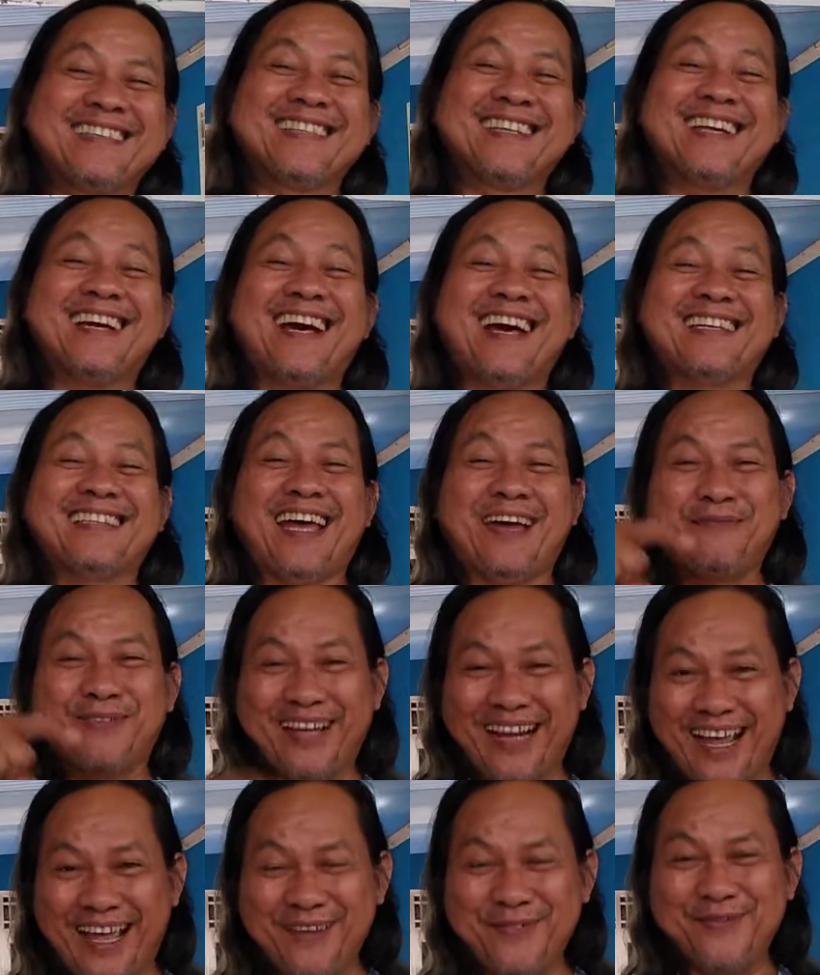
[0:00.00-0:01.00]
sedekah
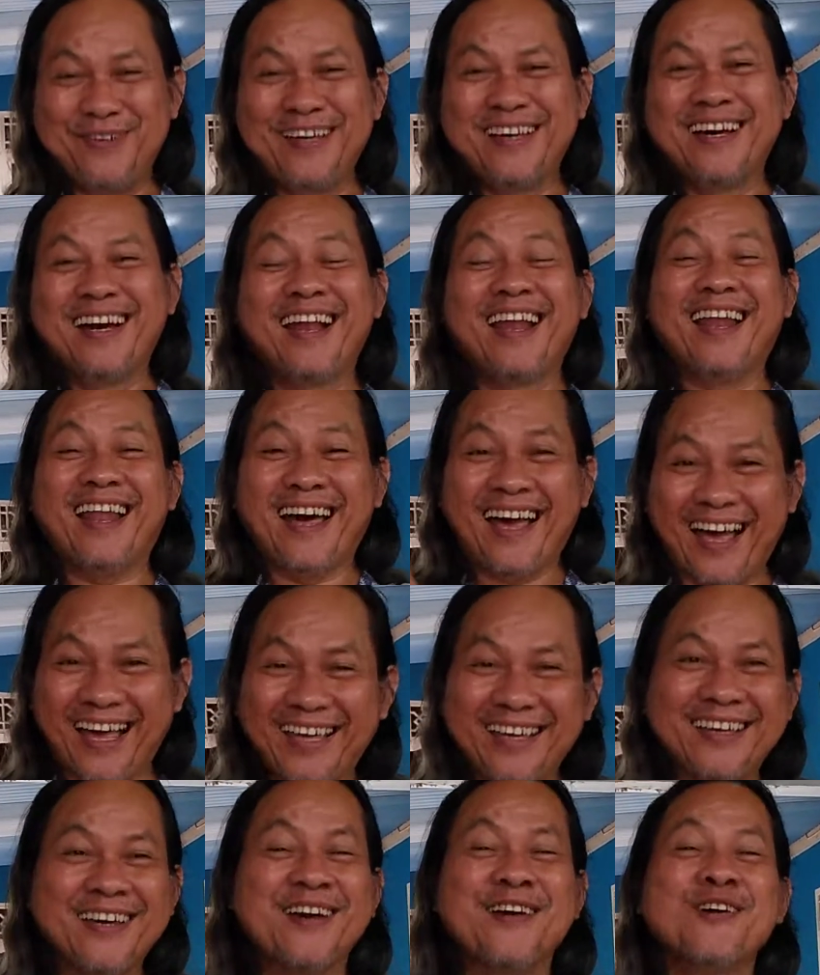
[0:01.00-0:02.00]
subscribe,
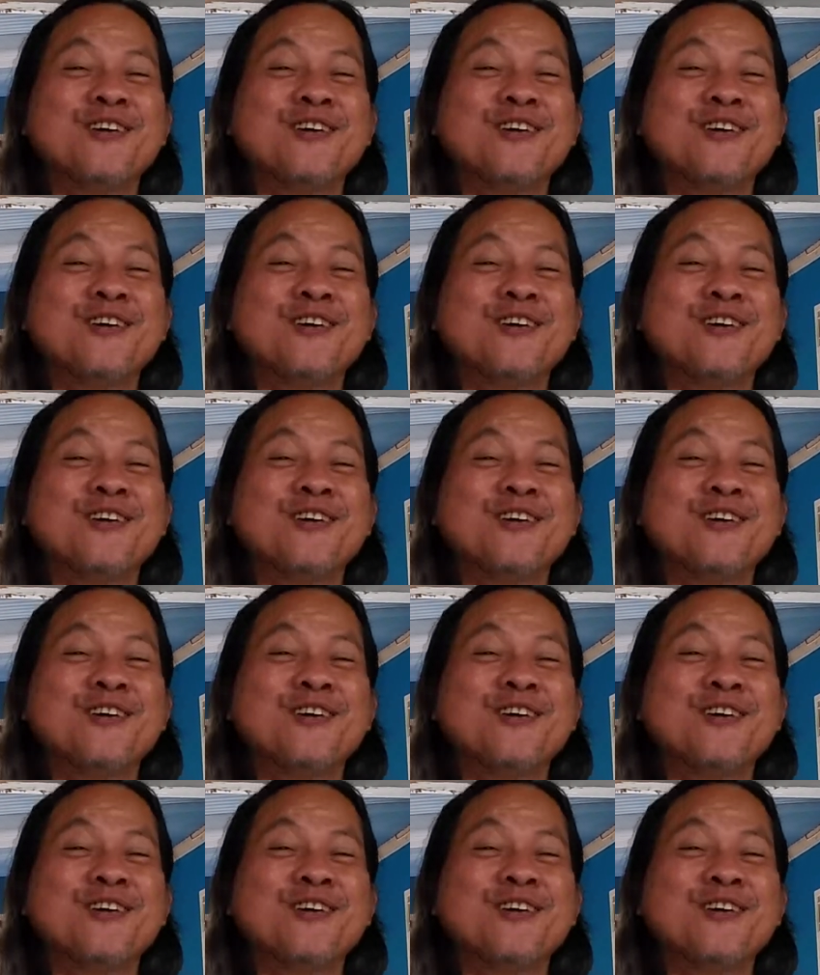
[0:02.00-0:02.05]
like,